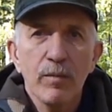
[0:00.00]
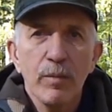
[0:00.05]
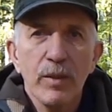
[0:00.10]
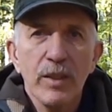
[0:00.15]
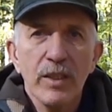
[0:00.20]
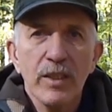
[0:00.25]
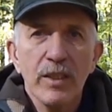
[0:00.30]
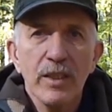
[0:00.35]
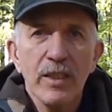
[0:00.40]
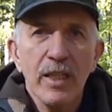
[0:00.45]

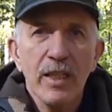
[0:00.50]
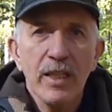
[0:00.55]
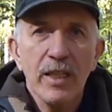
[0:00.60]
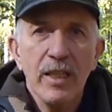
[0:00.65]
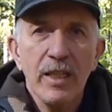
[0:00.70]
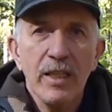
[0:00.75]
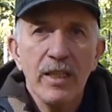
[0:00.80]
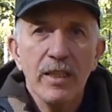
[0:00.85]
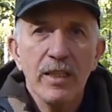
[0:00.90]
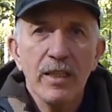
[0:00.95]

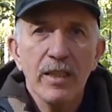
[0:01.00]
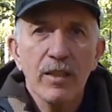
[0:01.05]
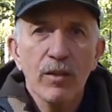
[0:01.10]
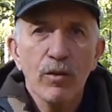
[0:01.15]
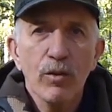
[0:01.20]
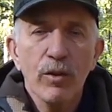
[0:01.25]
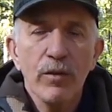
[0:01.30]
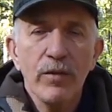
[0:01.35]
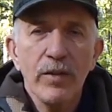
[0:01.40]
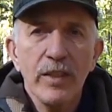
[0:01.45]
председатели,
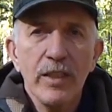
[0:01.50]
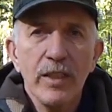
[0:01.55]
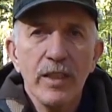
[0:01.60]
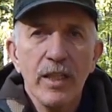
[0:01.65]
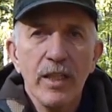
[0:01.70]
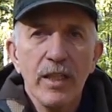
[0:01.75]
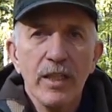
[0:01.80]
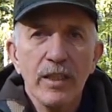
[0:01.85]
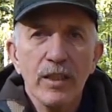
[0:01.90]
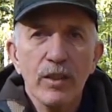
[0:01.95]

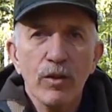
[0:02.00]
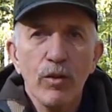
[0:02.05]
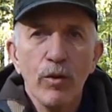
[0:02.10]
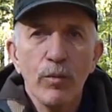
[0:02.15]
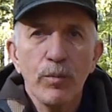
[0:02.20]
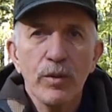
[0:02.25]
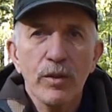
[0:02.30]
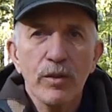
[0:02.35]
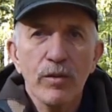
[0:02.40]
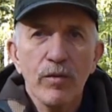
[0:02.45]
руководители этих
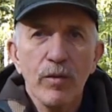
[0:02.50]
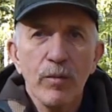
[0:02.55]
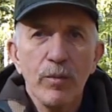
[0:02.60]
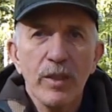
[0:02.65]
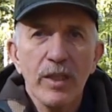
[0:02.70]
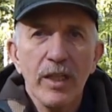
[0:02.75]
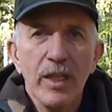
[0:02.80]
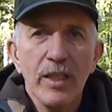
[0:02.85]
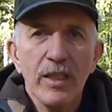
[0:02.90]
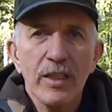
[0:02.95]
обществ
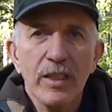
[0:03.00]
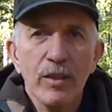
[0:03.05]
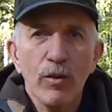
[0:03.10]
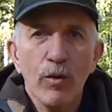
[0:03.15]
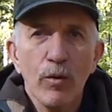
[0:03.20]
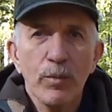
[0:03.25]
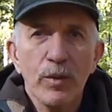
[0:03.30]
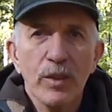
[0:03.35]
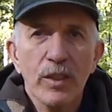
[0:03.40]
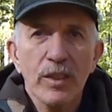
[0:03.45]
выбирались
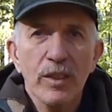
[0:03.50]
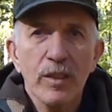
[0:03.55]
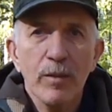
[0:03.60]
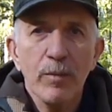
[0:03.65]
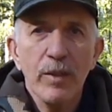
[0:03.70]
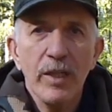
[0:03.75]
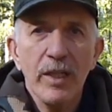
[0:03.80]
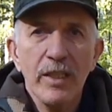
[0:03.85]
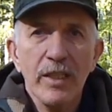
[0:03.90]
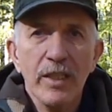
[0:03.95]
на общих
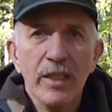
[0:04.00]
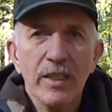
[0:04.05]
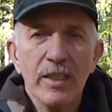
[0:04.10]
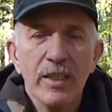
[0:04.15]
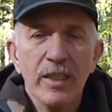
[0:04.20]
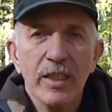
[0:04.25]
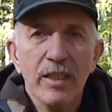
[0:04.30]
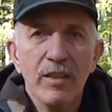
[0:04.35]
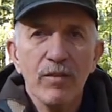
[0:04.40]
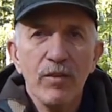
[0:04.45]
собраниях,
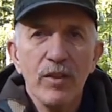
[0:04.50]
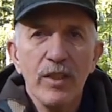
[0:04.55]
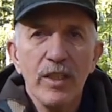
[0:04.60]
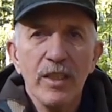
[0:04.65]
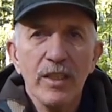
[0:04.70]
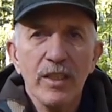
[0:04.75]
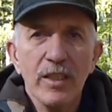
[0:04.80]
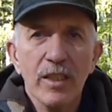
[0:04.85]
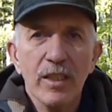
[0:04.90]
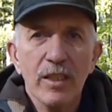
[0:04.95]
на
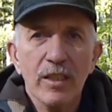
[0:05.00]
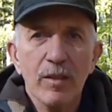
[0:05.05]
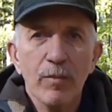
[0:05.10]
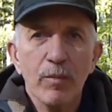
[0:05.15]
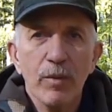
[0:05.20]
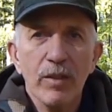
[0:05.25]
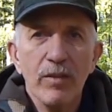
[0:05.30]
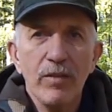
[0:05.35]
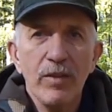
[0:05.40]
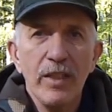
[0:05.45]
конференциях,
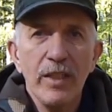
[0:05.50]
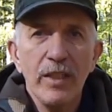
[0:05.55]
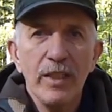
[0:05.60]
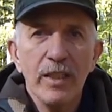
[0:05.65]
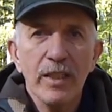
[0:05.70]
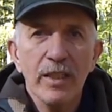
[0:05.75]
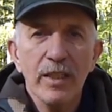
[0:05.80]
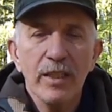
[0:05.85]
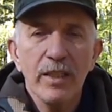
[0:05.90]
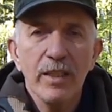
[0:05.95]

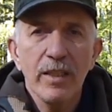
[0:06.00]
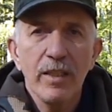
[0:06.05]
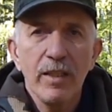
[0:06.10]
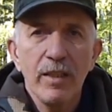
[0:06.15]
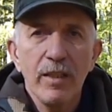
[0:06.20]
направлениях.